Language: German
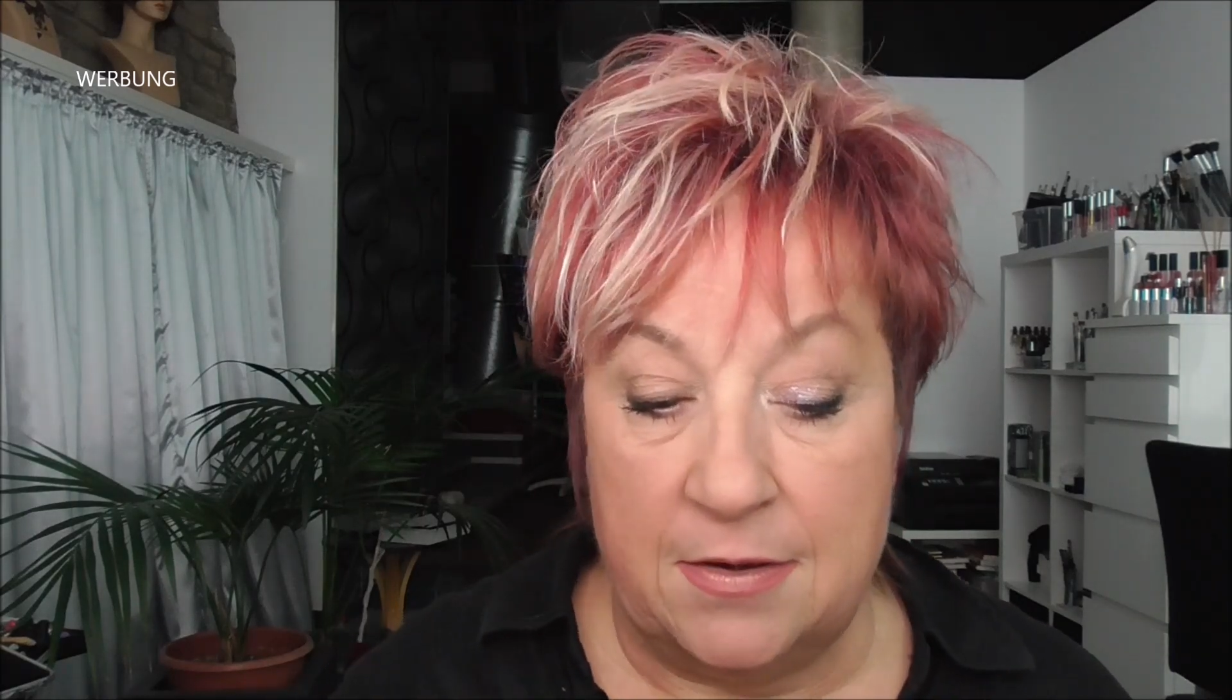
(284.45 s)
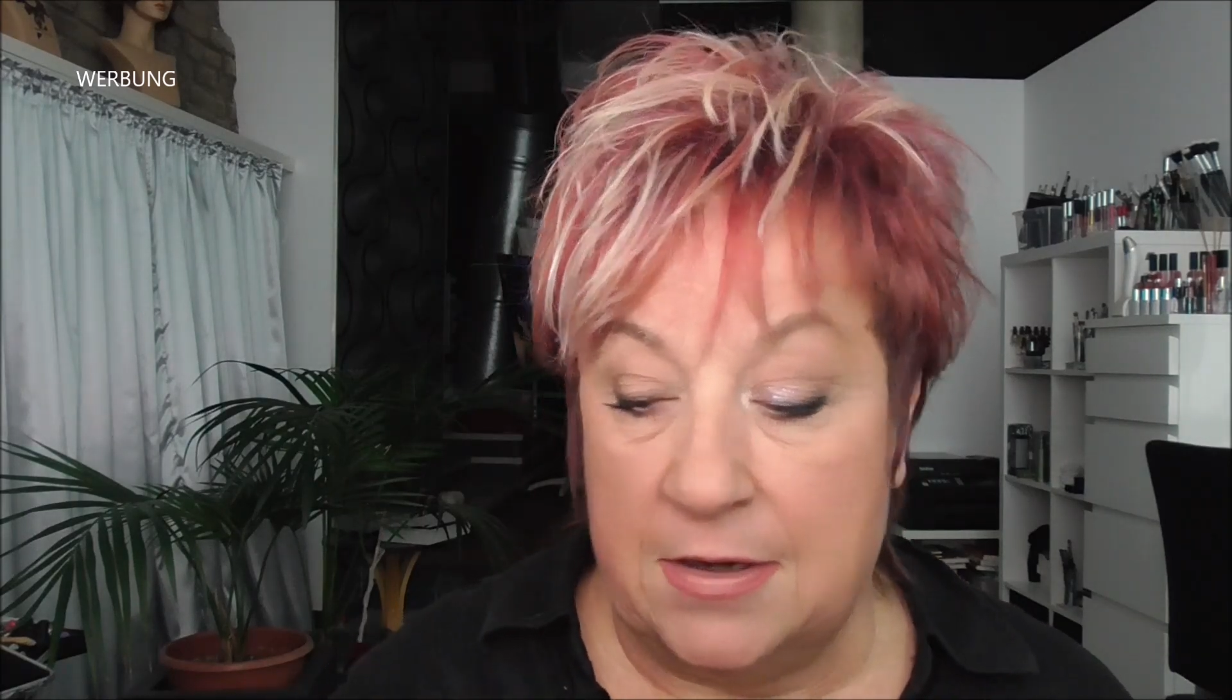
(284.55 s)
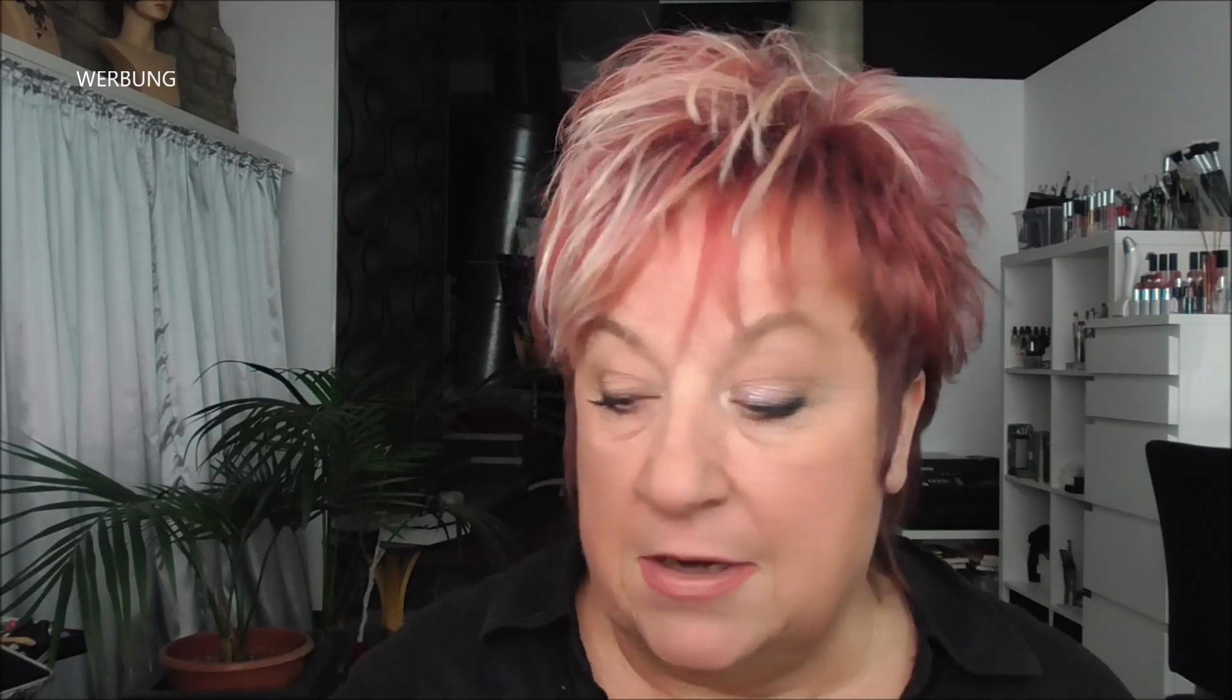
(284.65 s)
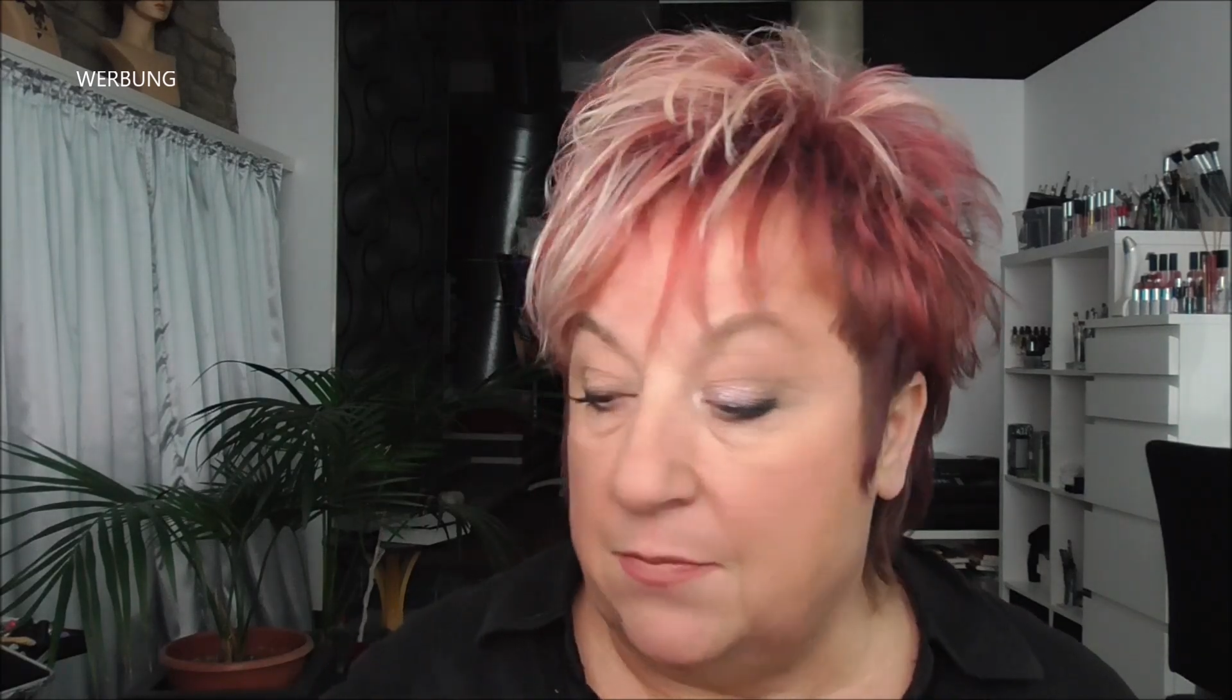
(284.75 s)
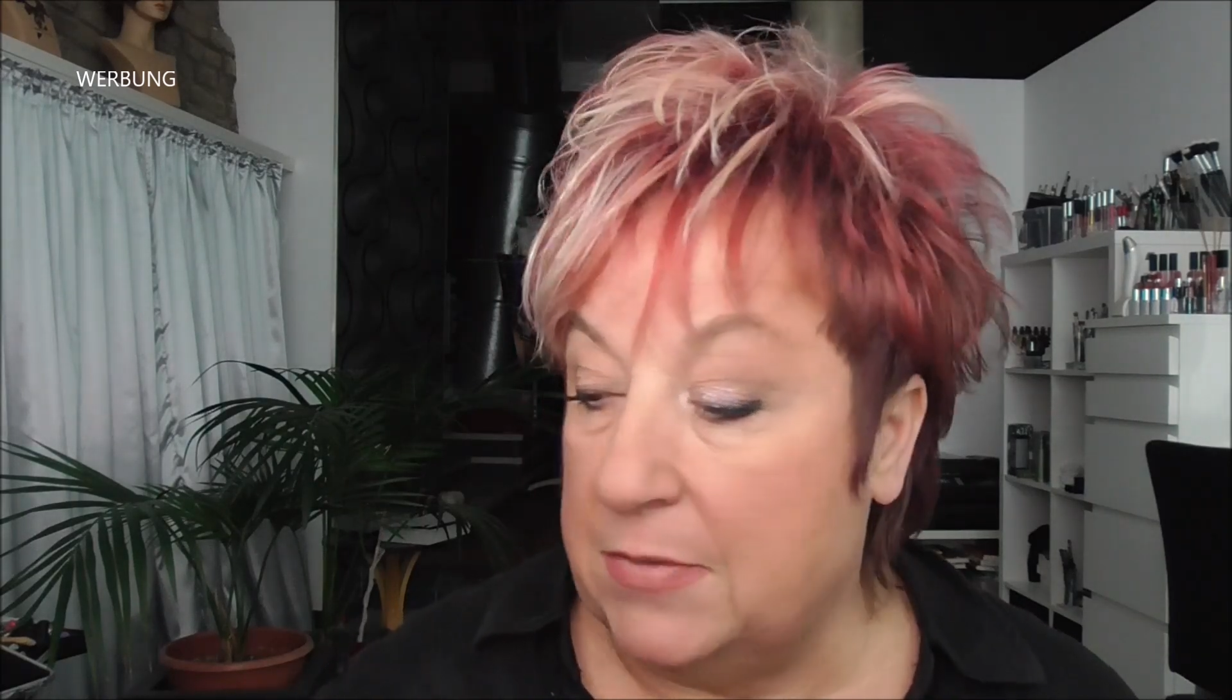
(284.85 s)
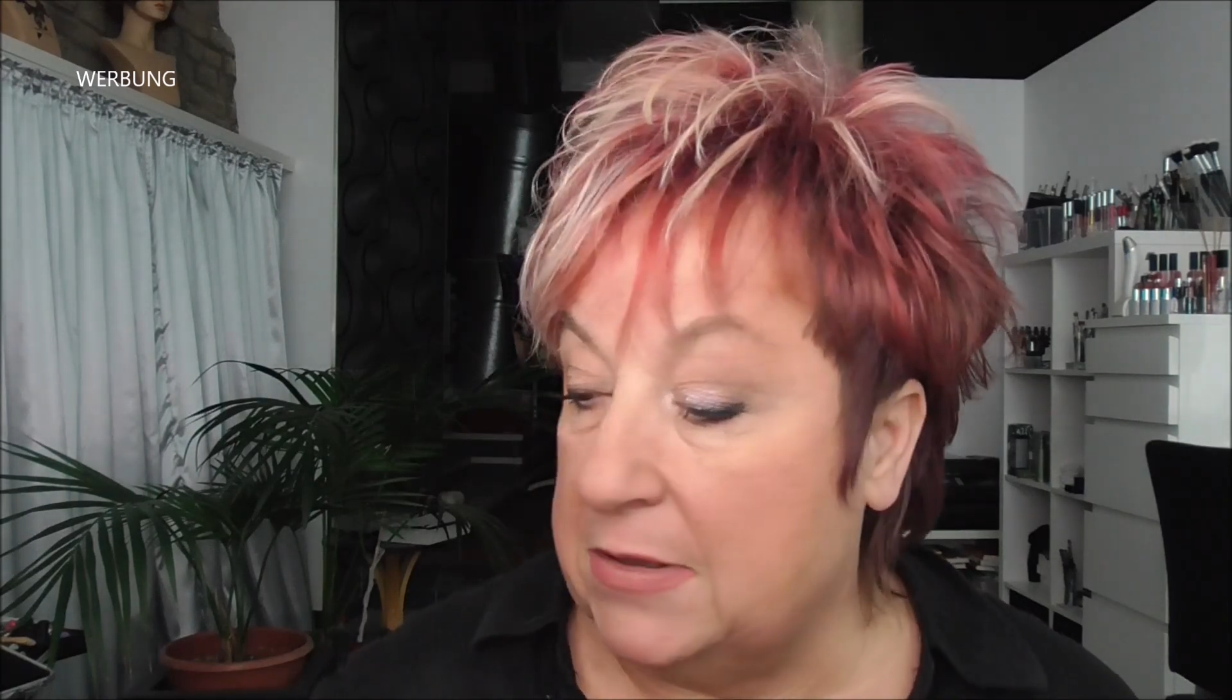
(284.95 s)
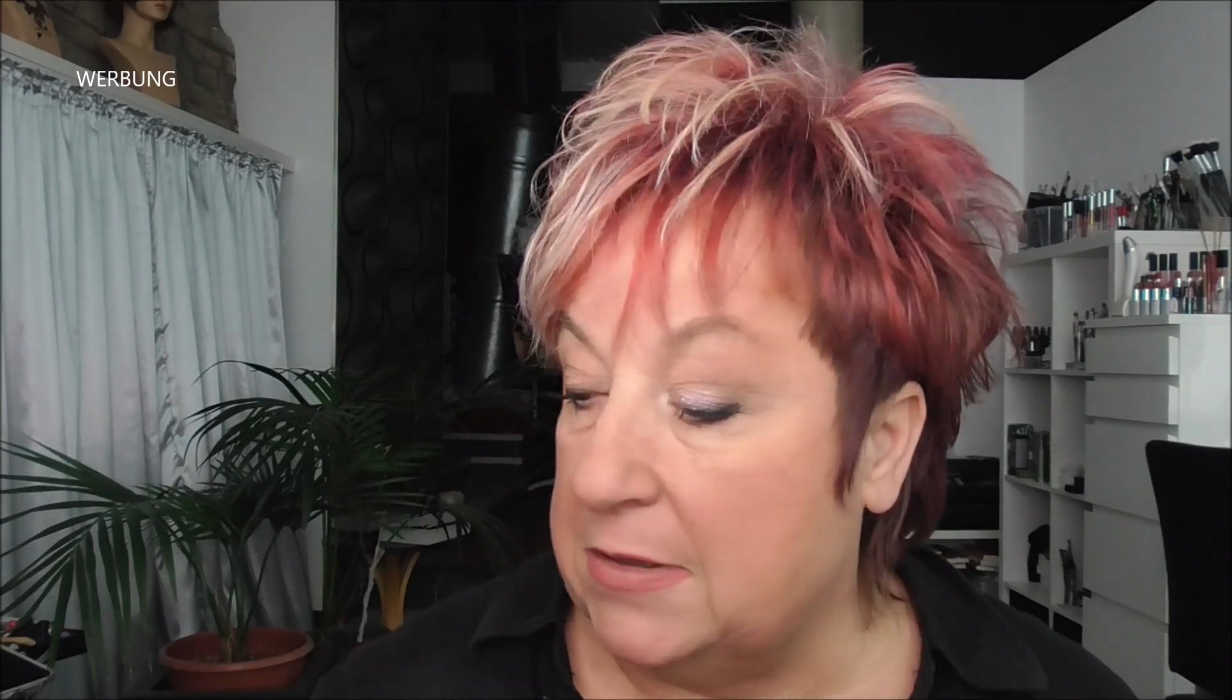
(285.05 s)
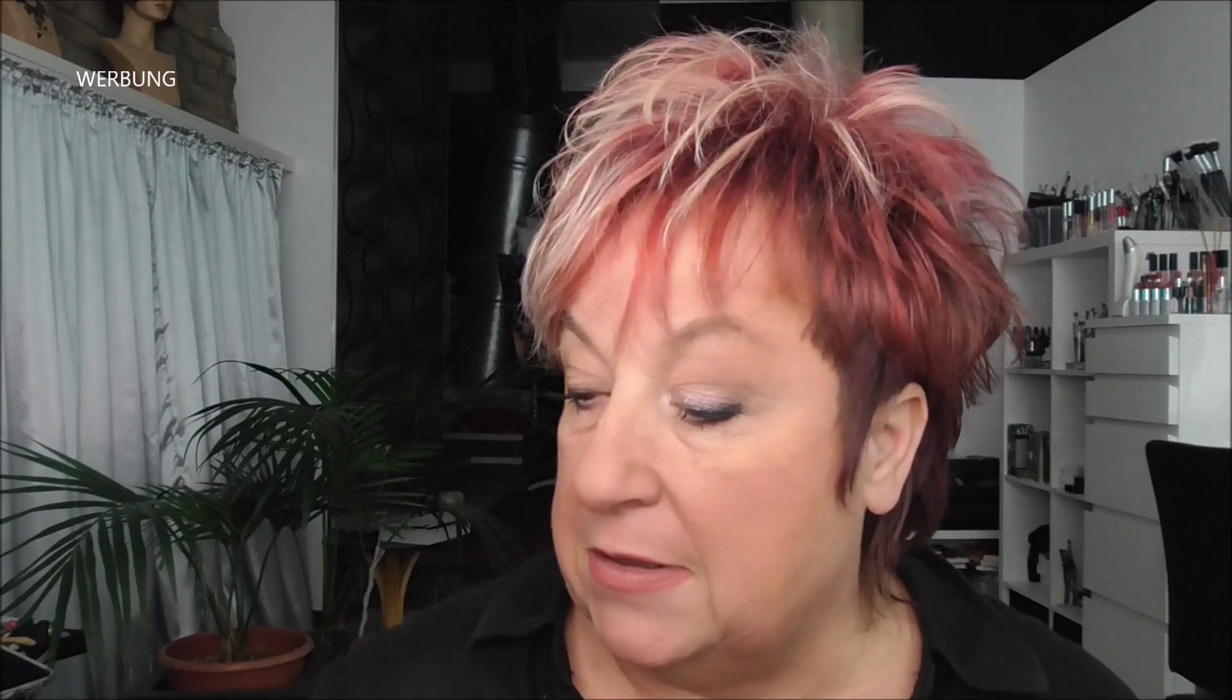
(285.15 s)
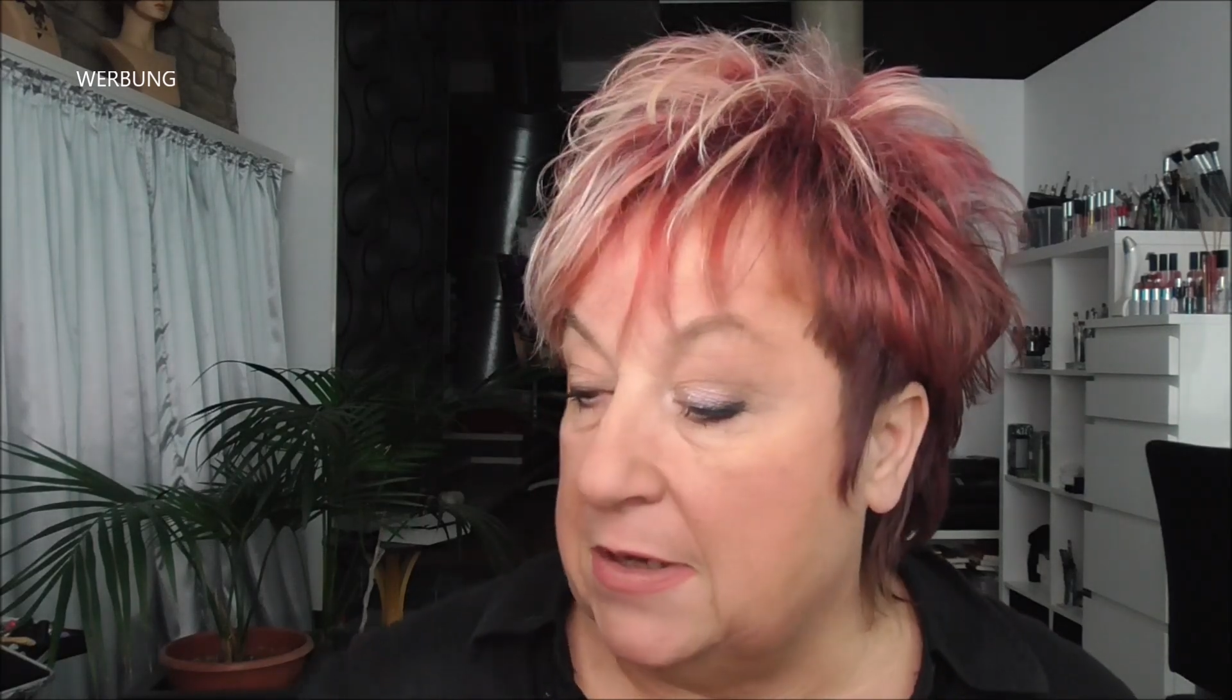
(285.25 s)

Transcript: nimmt